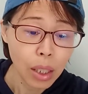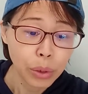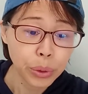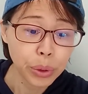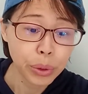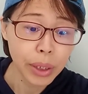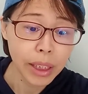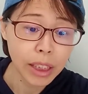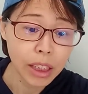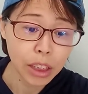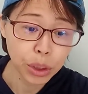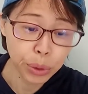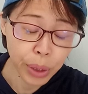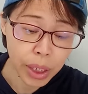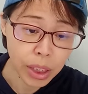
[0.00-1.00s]
徐瑞
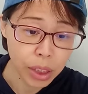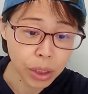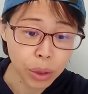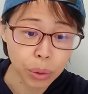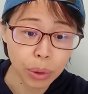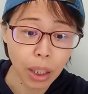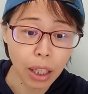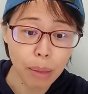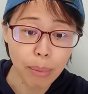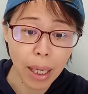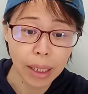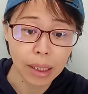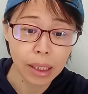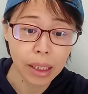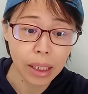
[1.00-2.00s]
之确实收到了
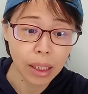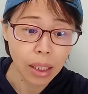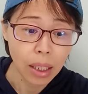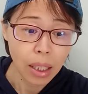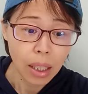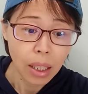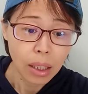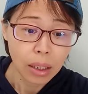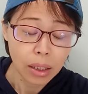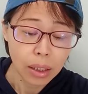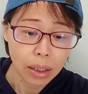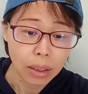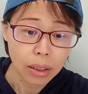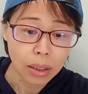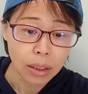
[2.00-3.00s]
马德里
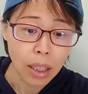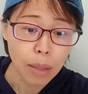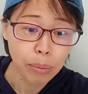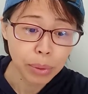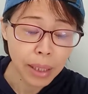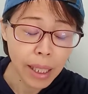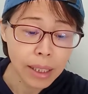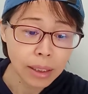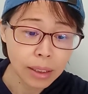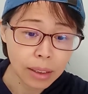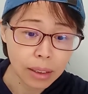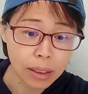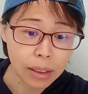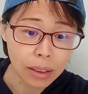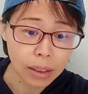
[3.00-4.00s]
呃
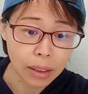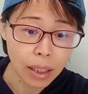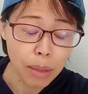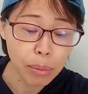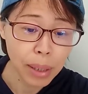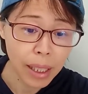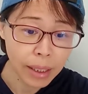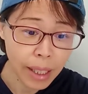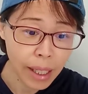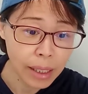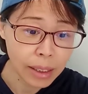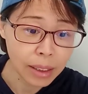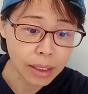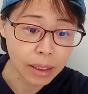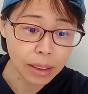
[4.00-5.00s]
Complutense 嗯
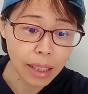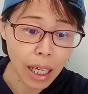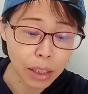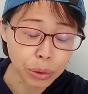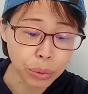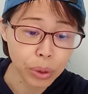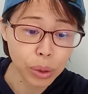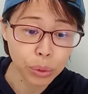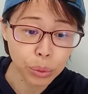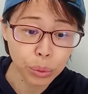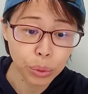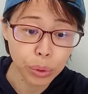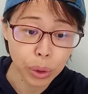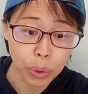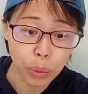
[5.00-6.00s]
Complutense 大学
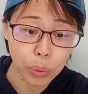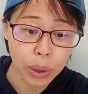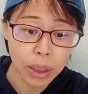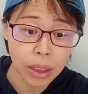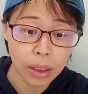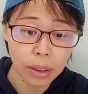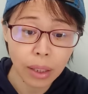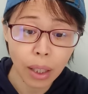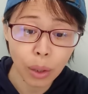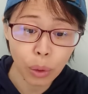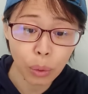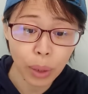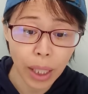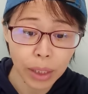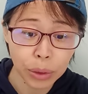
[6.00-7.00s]
入学通知，但
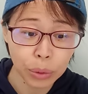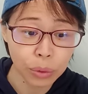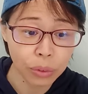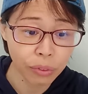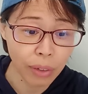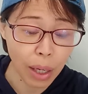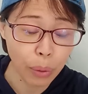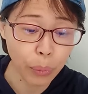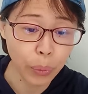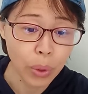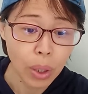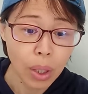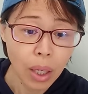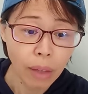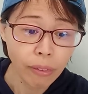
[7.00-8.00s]
后来就返
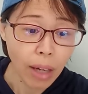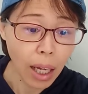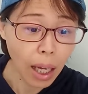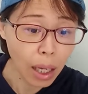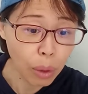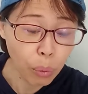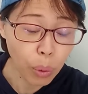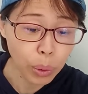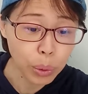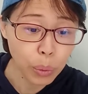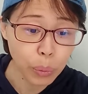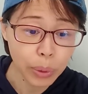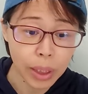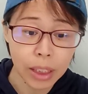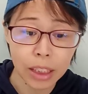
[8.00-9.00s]
返韩活
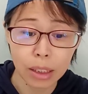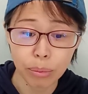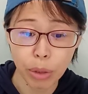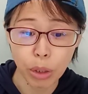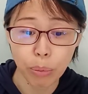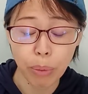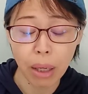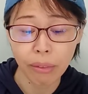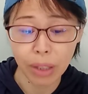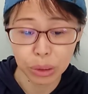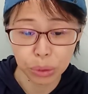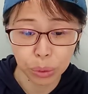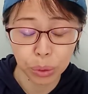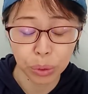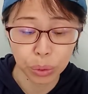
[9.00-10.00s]
动，因此没有办
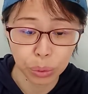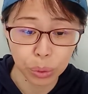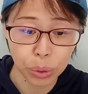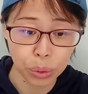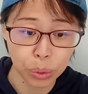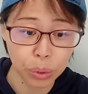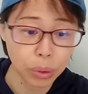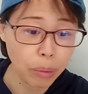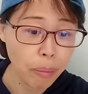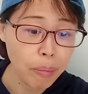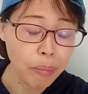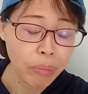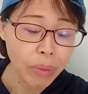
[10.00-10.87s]
法继续读书。